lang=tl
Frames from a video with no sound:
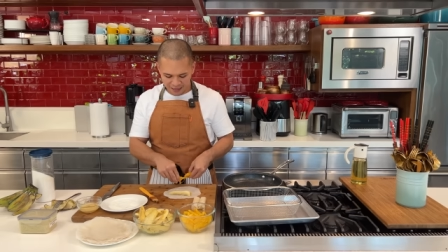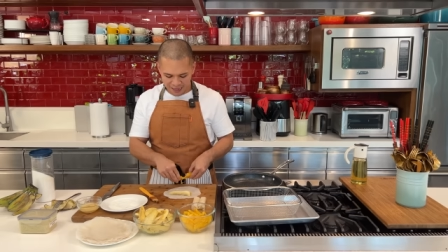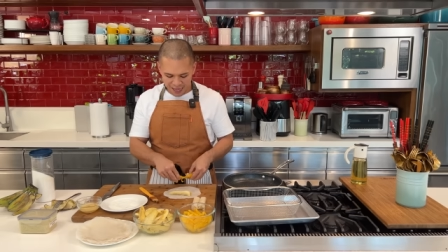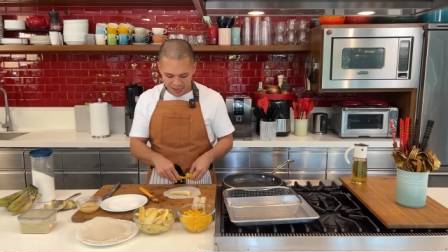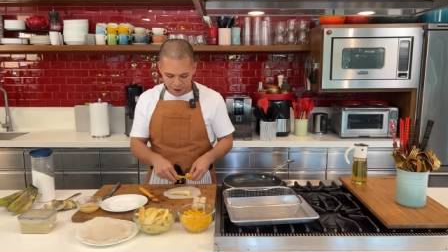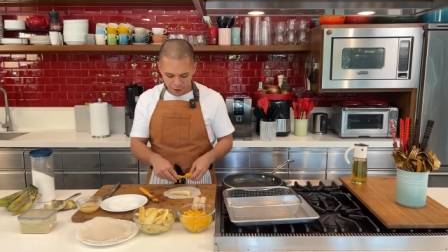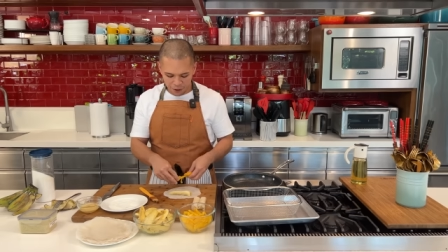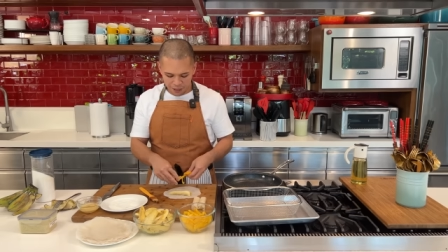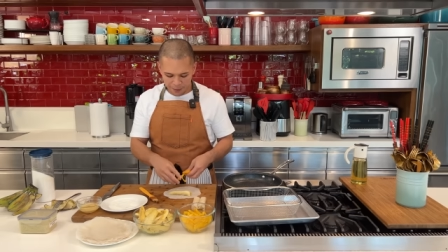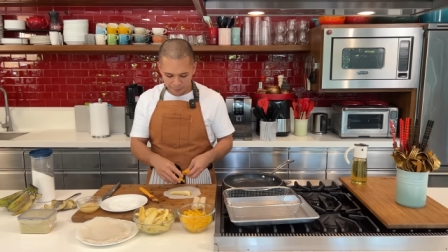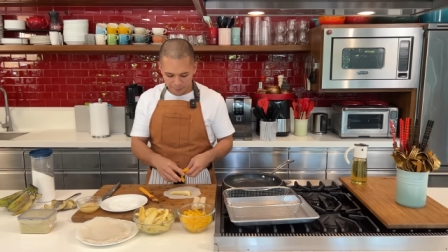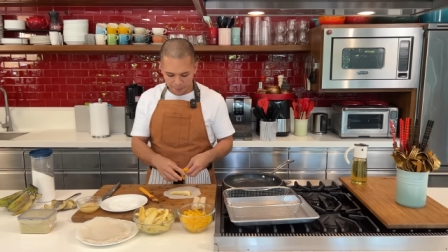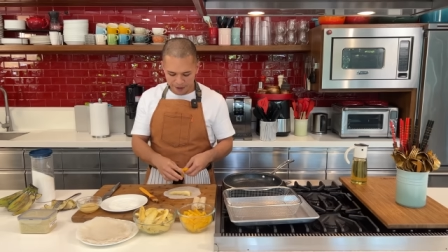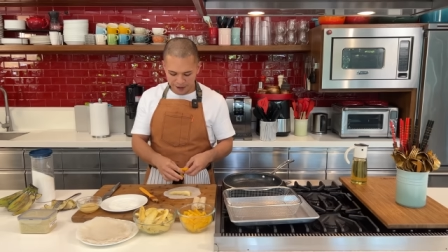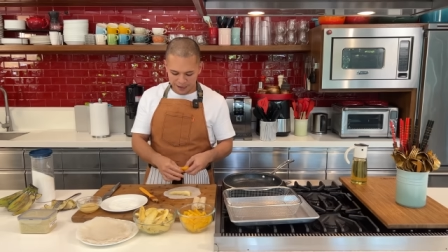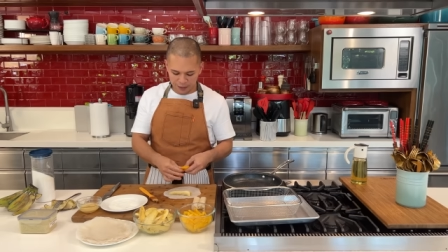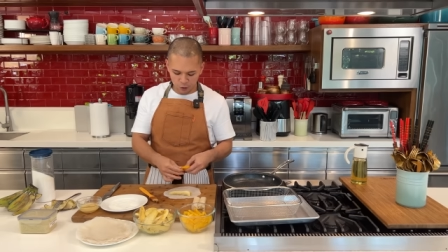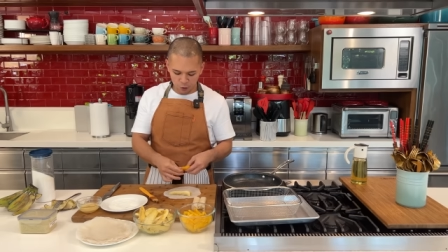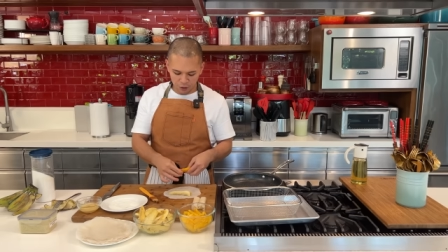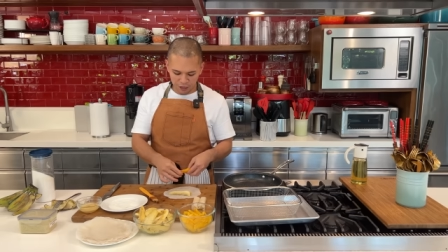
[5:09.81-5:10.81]
tayo ng
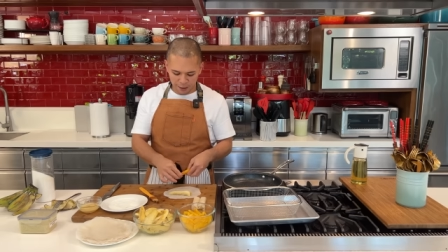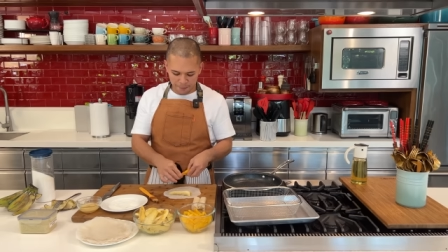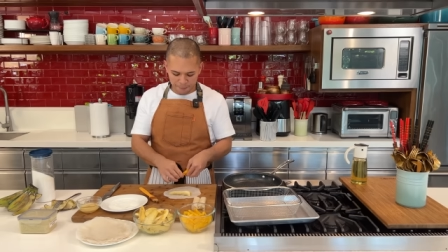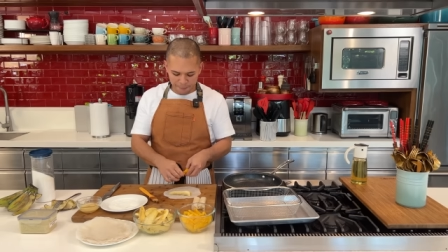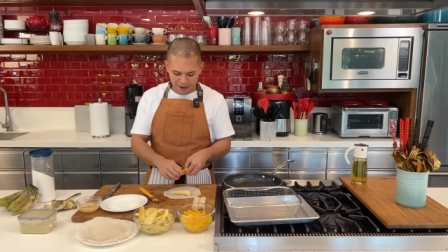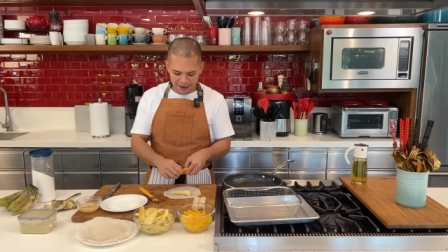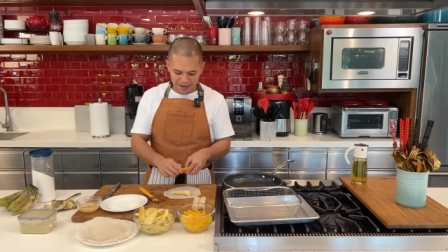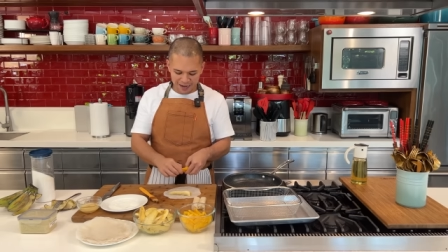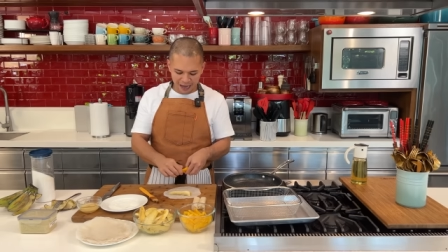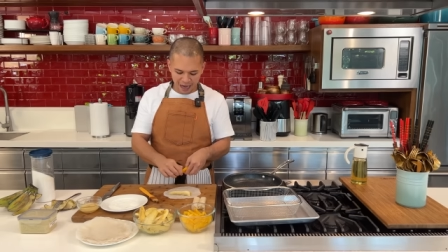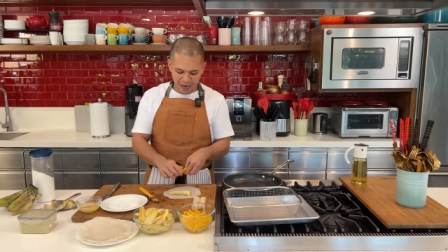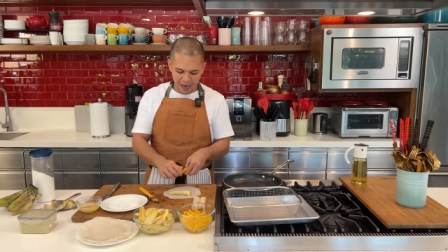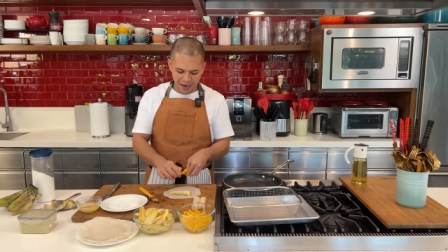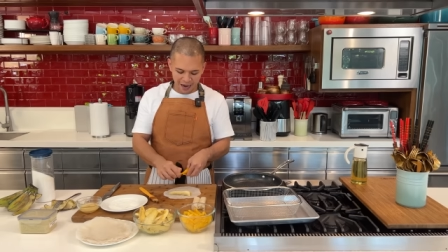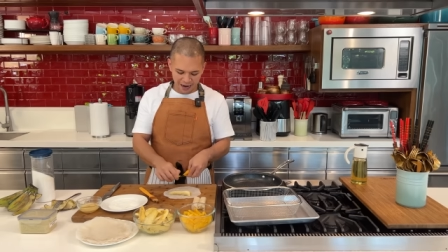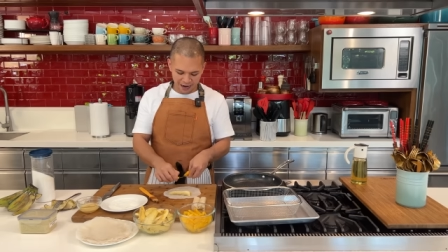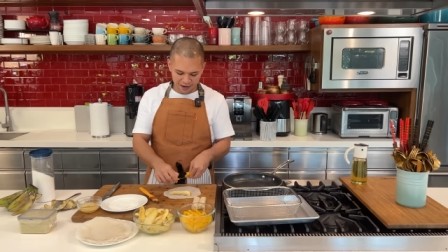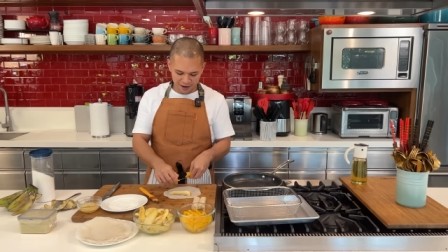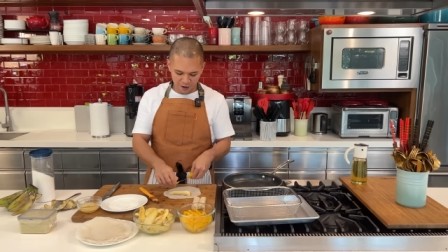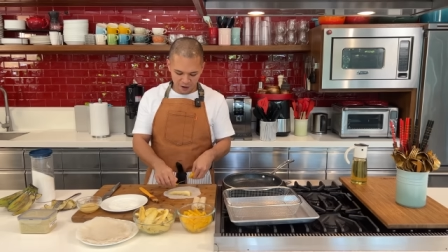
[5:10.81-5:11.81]
presyo ng pagkain.